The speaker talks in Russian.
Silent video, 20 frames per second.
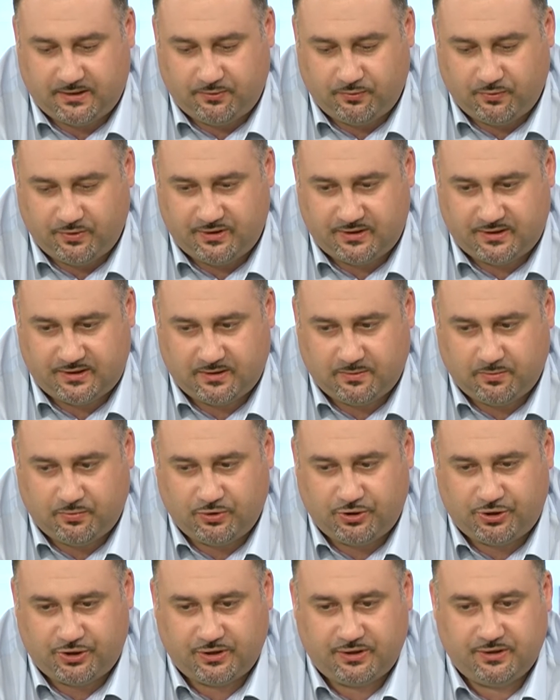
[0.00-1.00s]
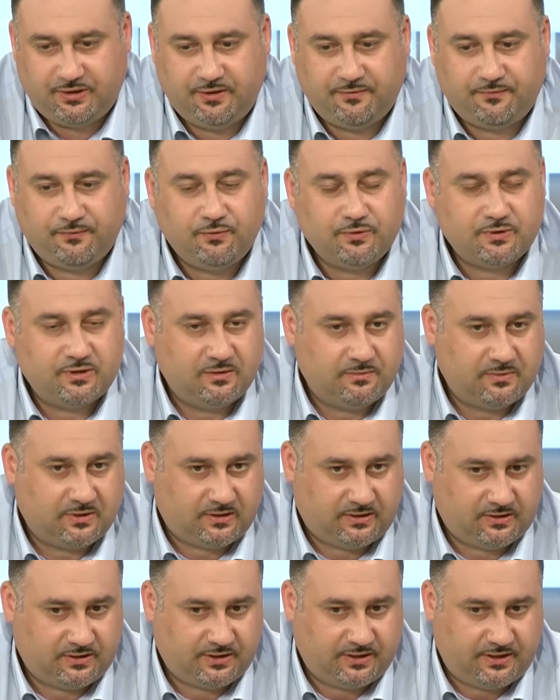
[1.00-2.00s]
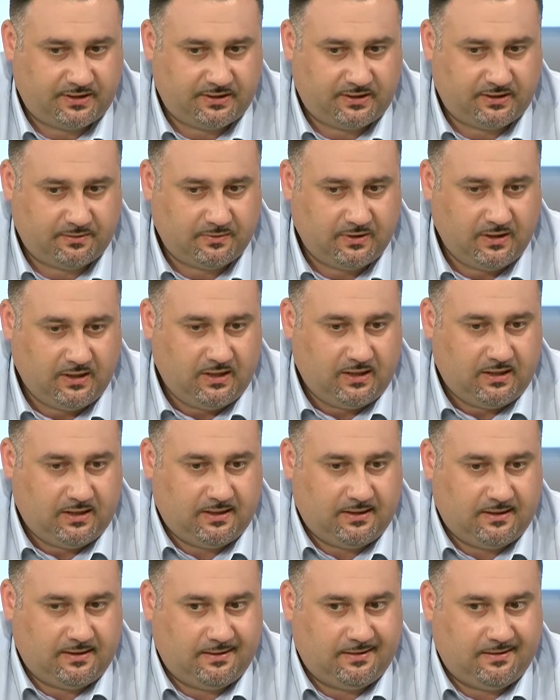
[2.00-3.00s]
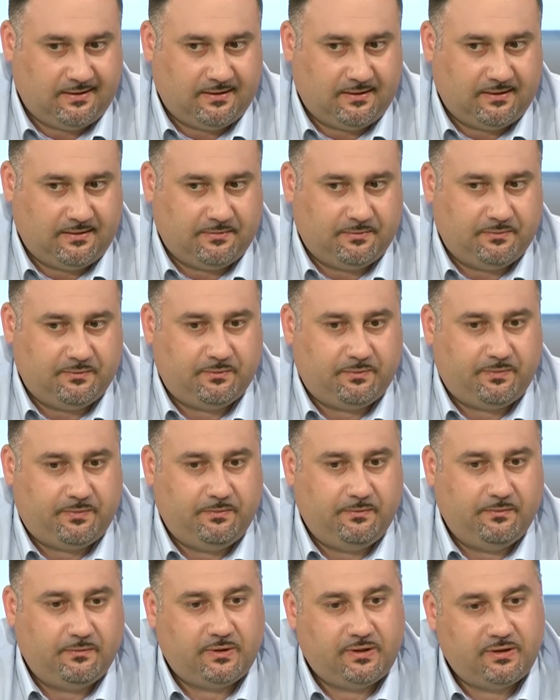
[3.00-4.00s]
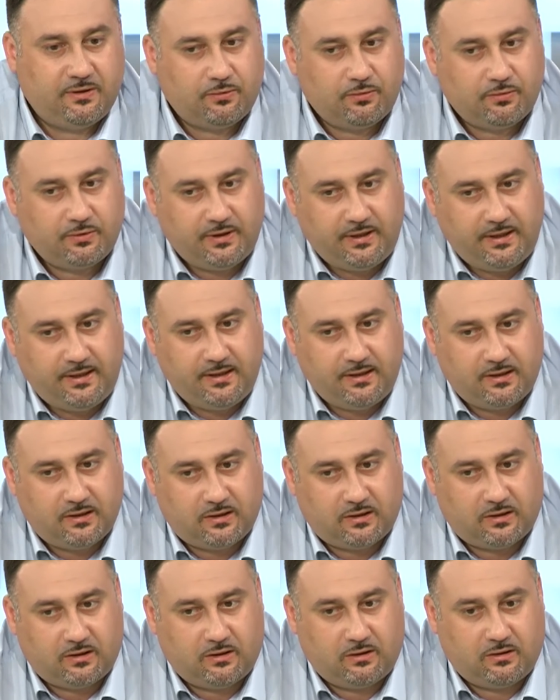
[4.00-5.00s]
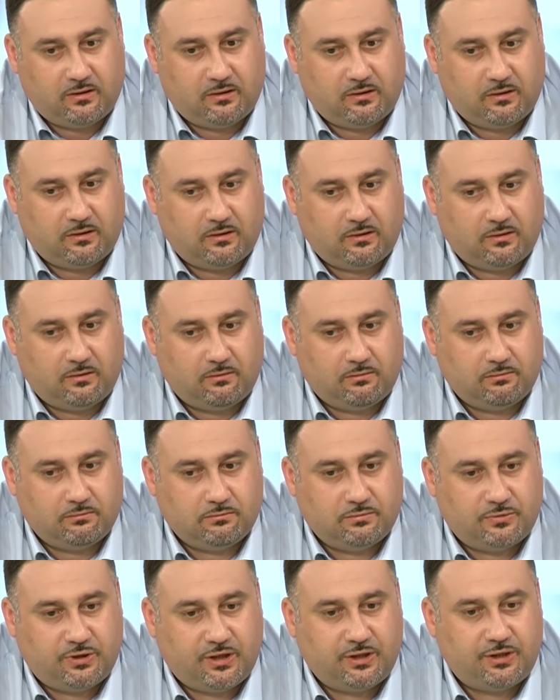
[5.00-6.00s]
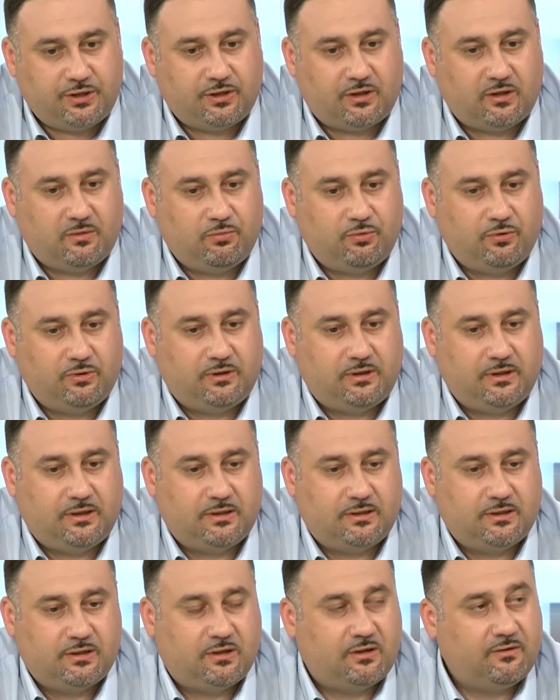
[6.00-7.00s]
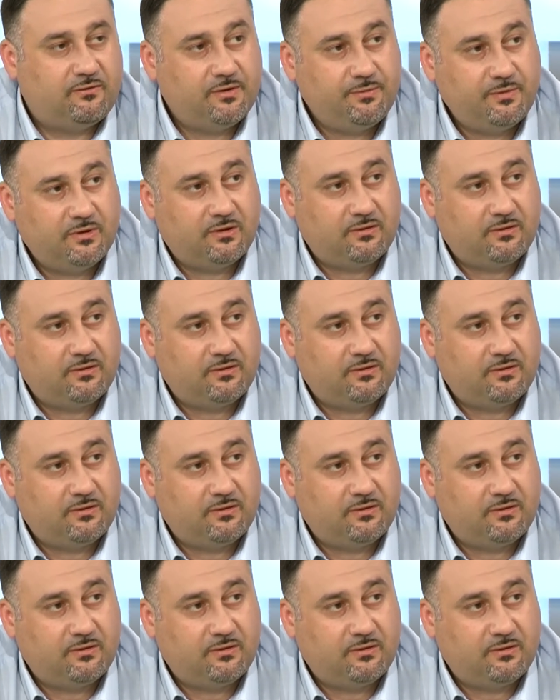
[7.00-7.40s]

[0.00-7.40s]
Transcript: относится больше к диффузным отложениям. Э, хирургия э, чаще работает с жировыми